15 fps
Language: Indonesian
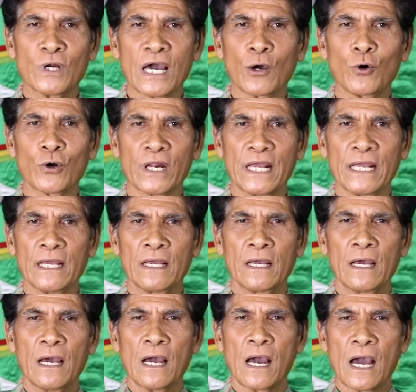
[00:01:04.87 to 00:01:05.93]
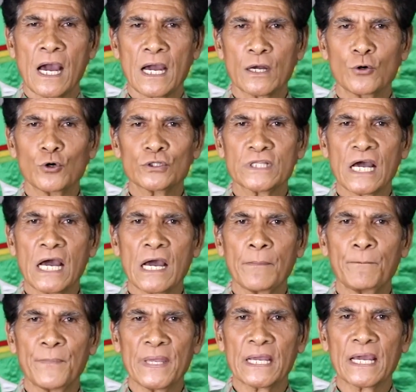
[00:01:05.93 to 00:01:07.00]
Hunakore,
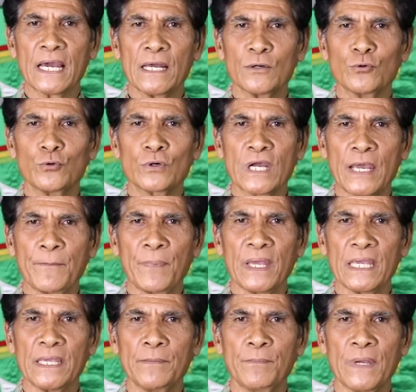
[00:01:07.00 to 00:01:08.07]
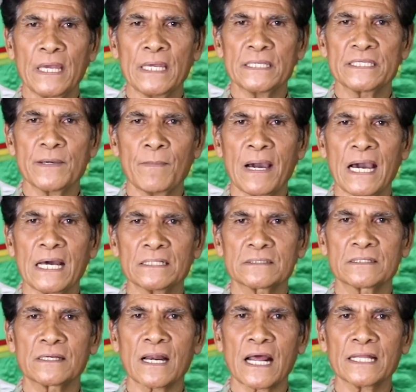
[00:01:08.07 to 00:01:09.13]
anggota PKLU GPIB
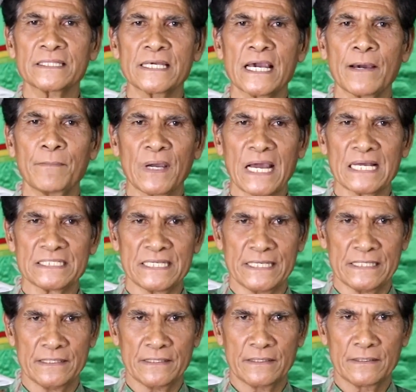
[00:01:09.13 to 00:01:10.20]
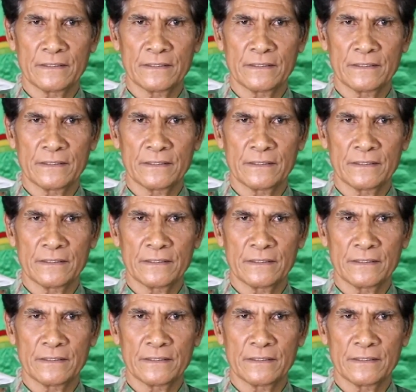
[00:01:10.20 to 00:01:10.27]
Jemaat Gratia Bekasi.